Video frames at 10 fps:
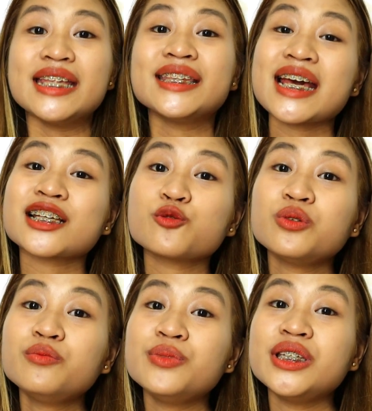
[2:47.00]
Next
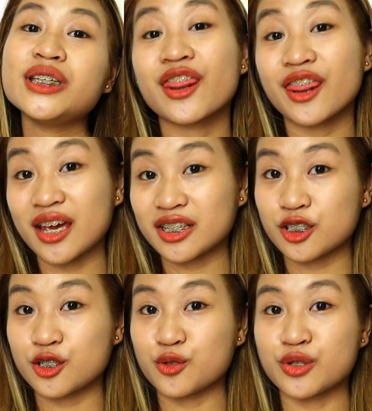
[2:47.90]
will be
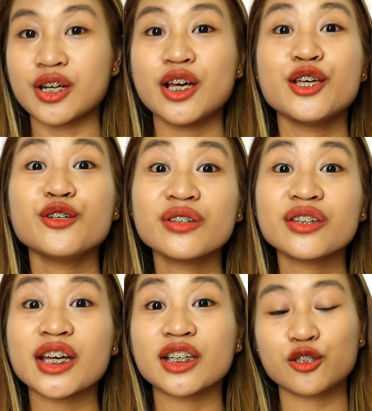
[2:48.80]
texture. Yung
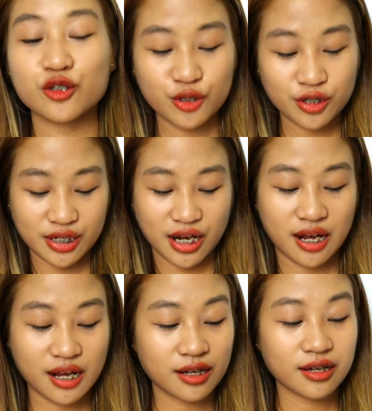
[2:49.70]
texture
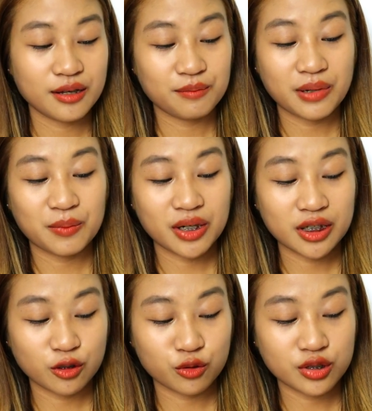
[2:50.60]
niya,
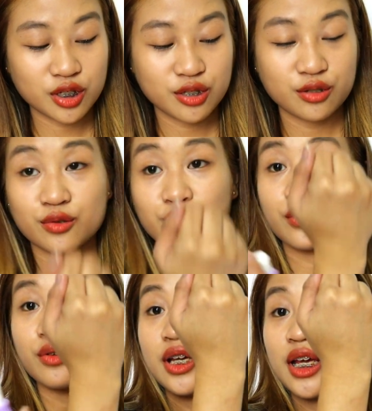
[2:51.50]
papakita ko sa
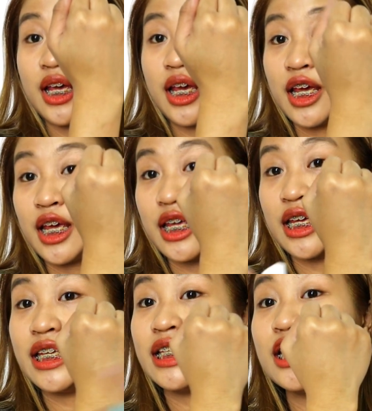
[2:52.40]
inyo,
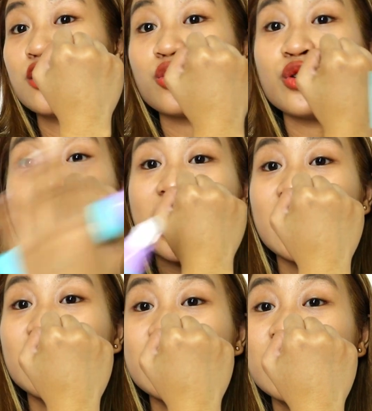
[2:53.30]
dito ko
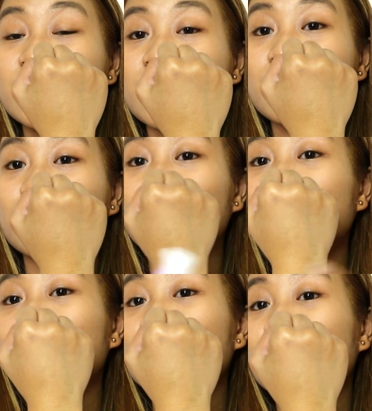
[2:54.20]
ilalagay si Sunlow,
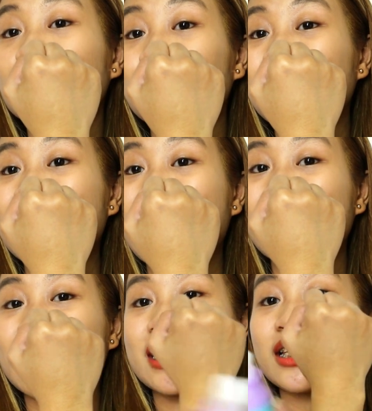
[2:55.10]
dito ko naman
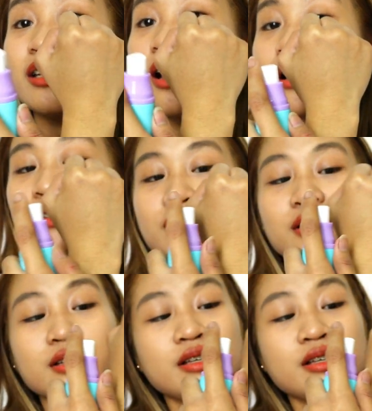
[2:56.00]
ilalagay si Lux.